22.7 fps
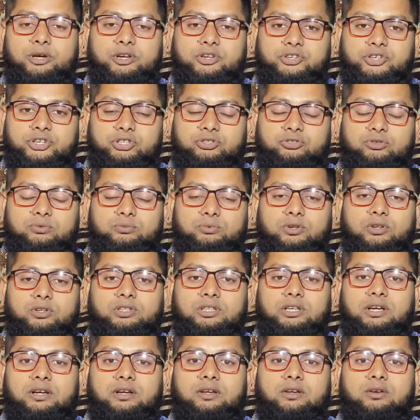মানসিক
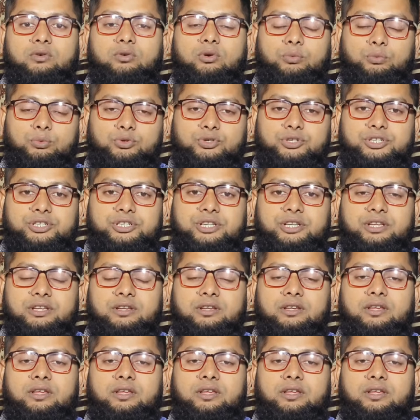দুর্বলতা অপুষ্টি